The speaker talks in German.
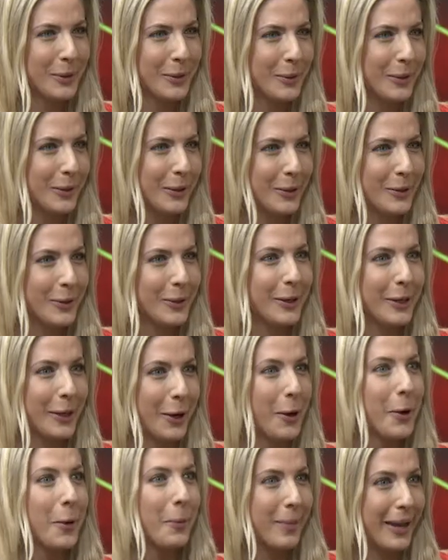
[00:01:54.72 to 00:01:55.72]
du uns natürlich
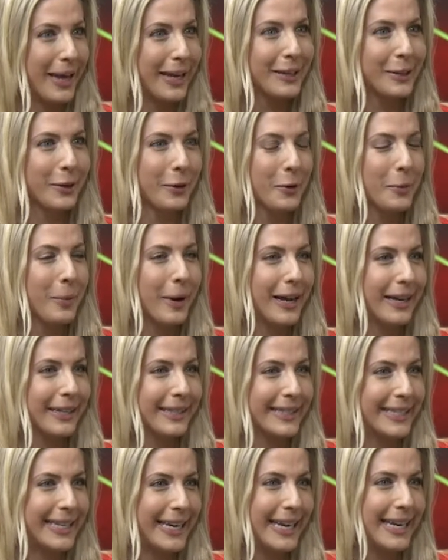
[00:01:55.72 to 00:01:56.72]
auch mehr darüber
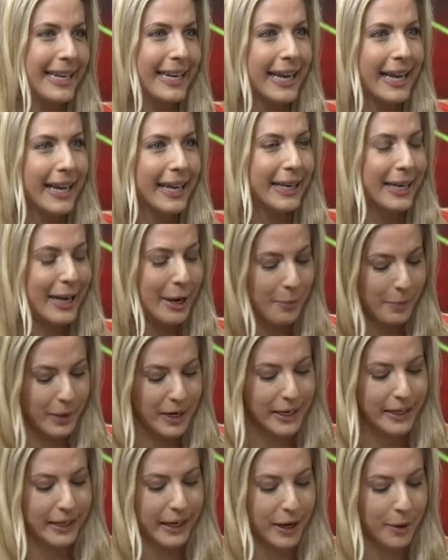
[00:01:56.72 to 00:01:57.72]
erzählen,
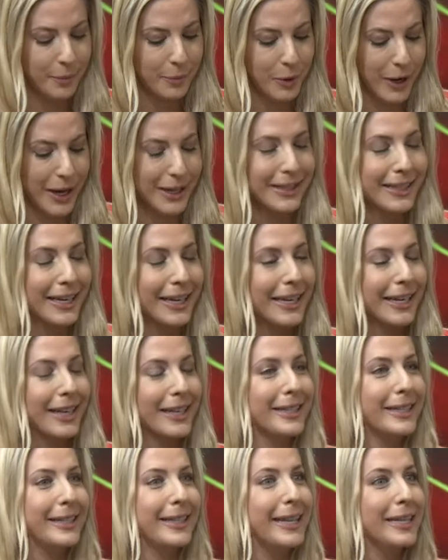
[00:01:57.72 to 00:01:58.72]
nämlich ähm, du hast eigentlich
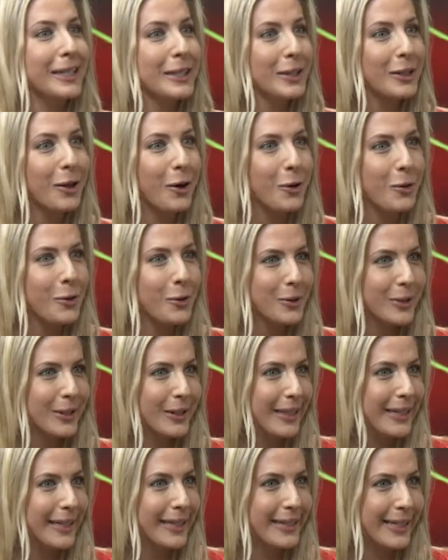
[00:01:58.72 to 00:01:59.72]
erst letzten August
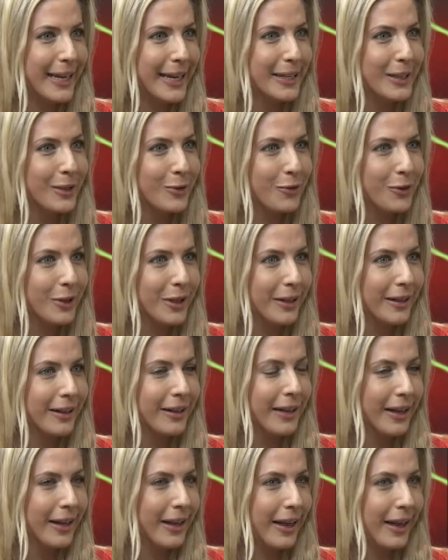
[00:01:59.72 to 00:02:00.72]
die Lizenz für den,
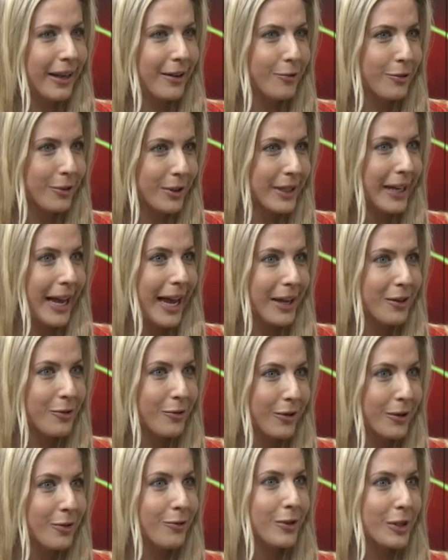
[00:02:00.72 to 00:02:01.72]
äh, fürs
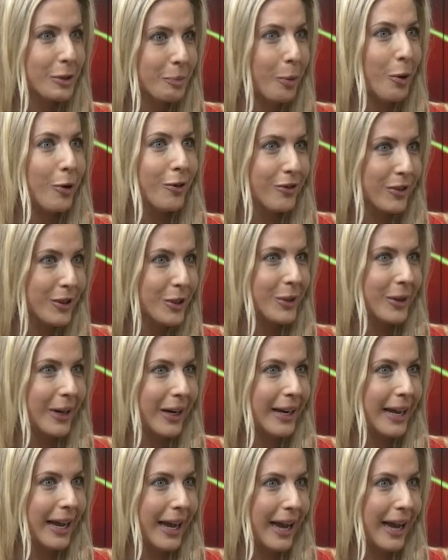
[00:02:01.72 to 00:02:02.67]
Radfahren, fürs professionelle